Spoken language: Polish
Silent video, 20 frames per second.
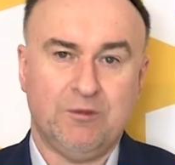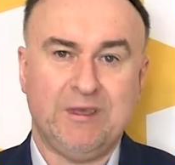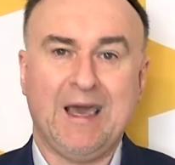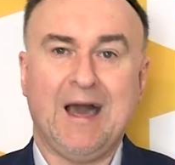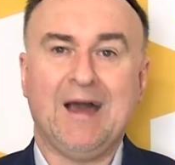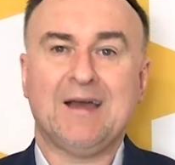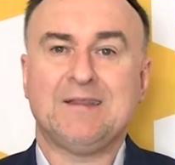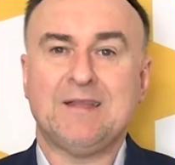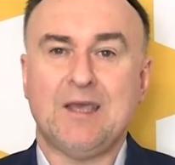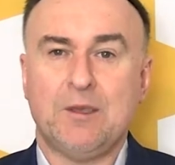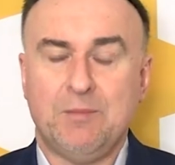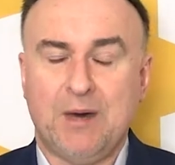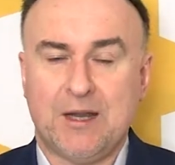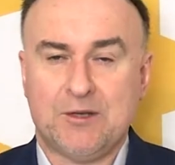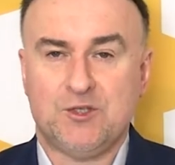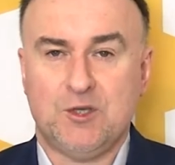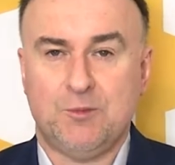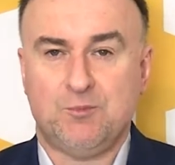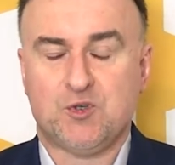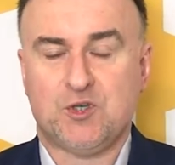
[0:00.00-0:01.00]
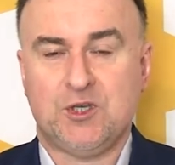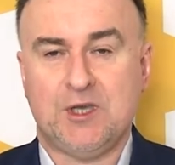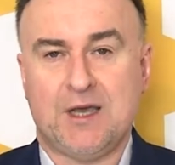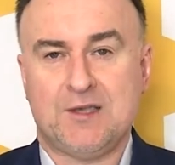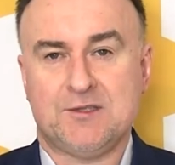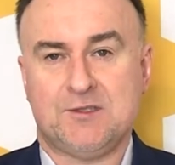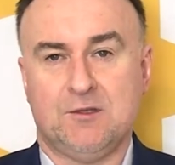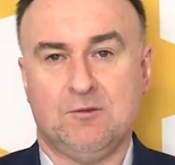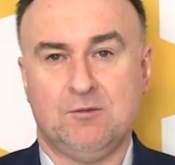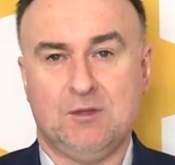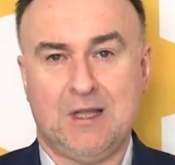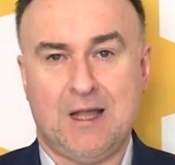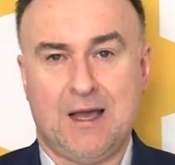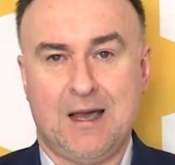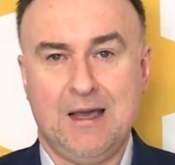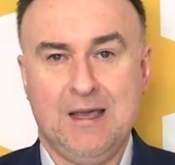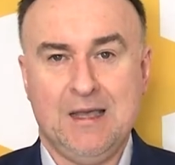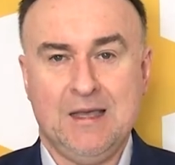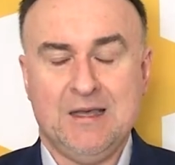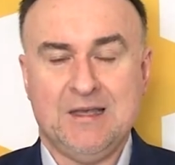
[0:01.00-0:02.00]
jak najbardziej przyjazną
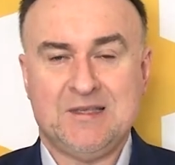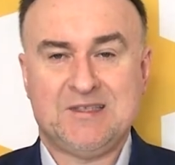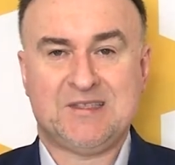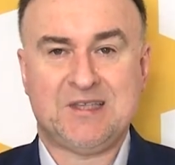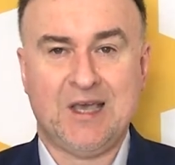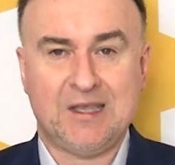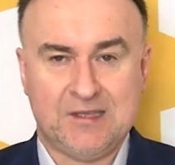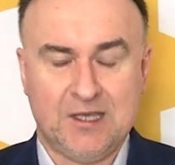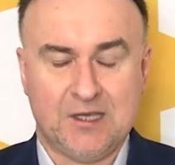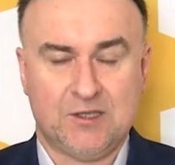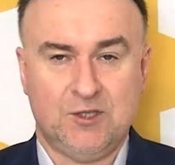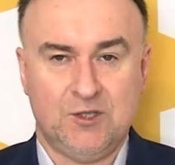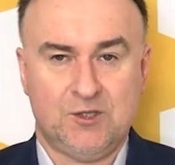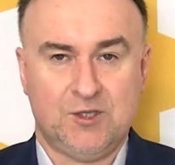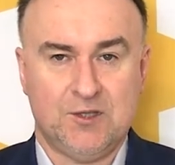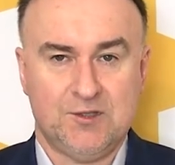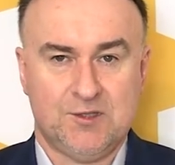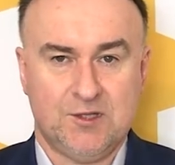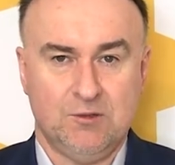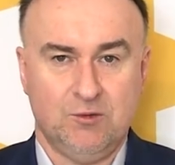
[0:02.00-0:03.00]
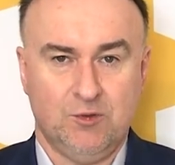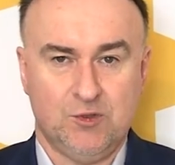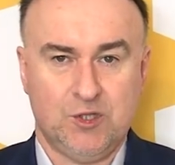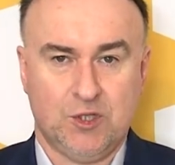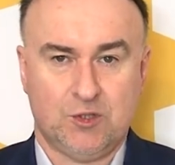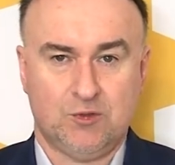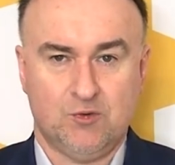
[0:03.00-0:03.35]
dla setek tysięcy ludzi,